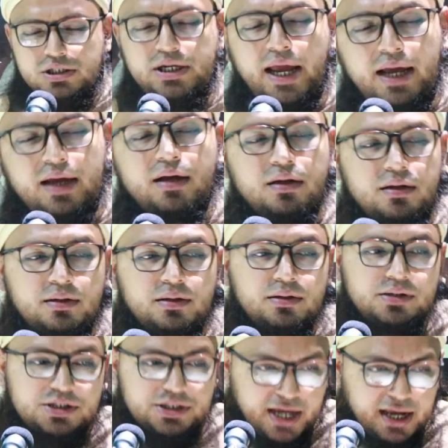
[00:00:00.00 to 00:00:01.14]
শেখ
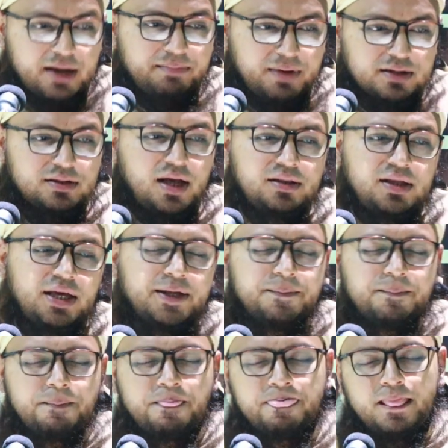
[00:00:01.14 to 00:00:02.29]
শেখ বাগদাদি
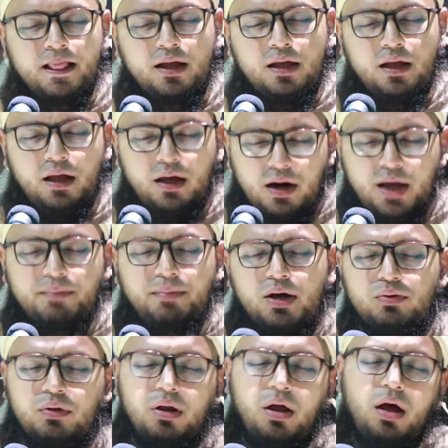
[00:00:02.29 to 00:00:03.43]

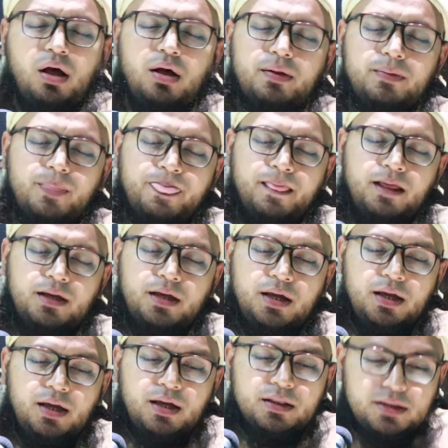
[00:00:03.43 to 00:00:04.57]
রহমাহুল্লাহ
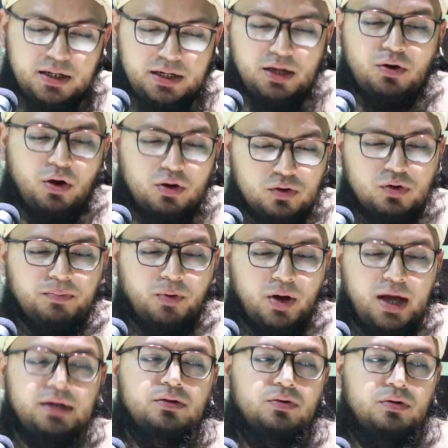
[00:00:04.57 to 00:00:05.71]
তিনি কখনো
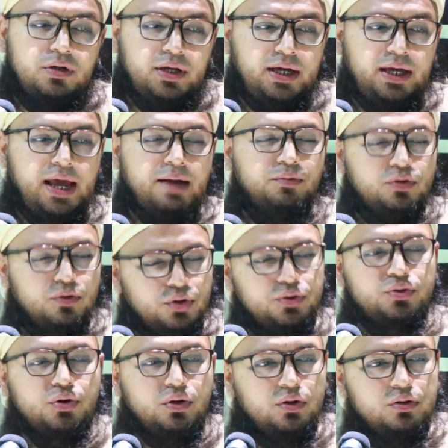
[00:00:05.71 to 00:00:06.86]
বয়ান করলে এমন
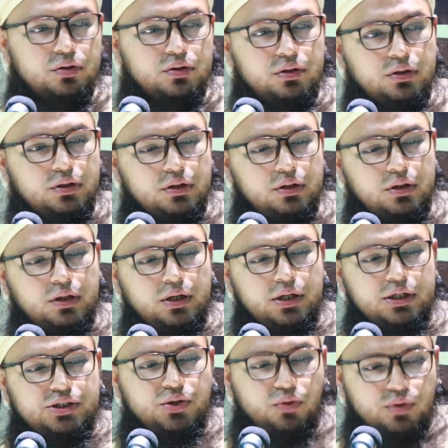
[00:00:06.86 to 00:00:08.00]
হইতো
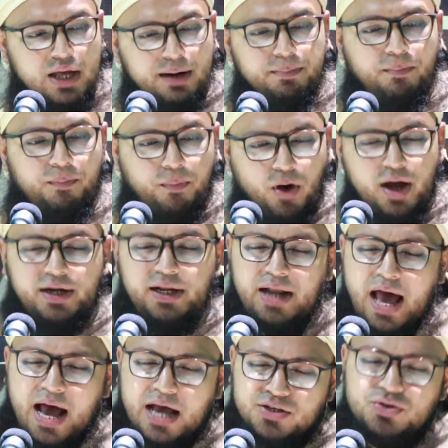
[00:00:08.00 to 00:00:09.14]
যে ওনার বয়ানের
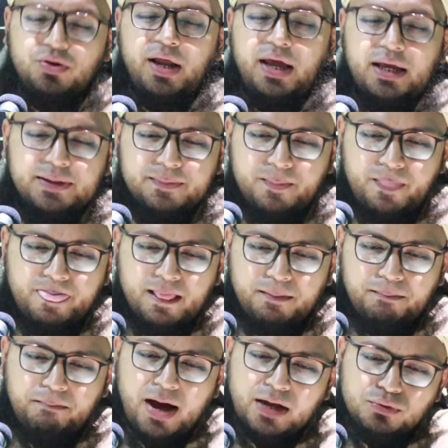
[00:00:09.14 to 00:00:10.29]
আসরে
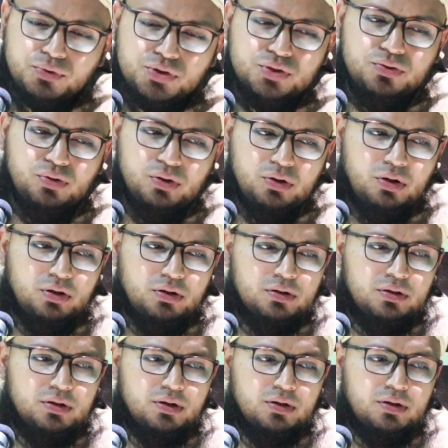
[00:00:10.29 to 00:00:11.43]
মানুষ তো
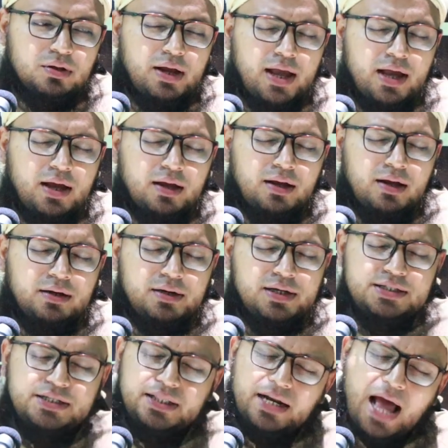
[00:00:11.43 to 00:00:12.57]

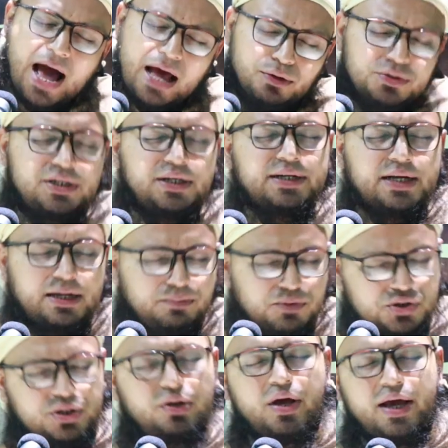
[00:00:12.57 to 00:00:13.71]
নিজেদের হাল ঠিক রাখে
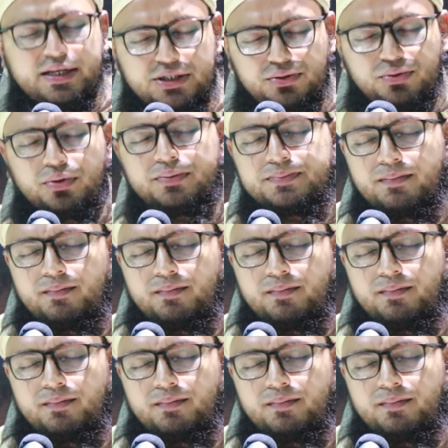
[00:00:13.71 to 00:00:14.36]
মুশকিল হয়ে যেত